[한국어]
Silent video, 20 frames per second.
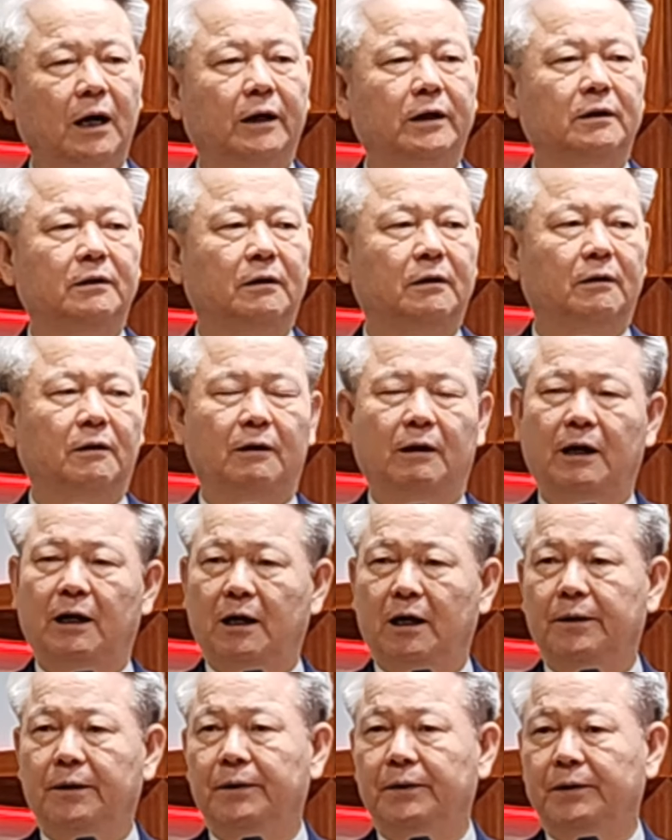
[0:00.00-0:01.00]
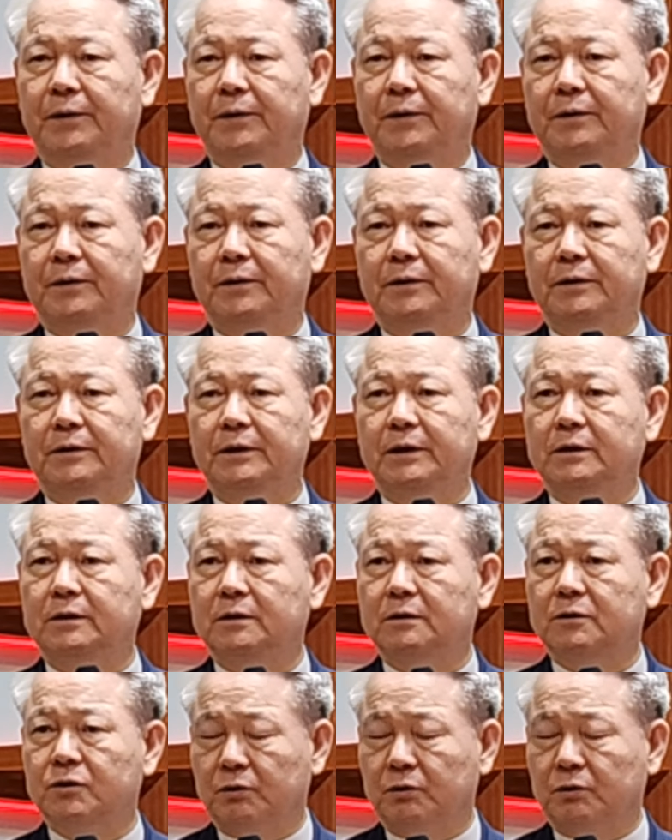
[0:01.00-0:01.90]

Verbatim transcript: 아이들을 낳아요. 그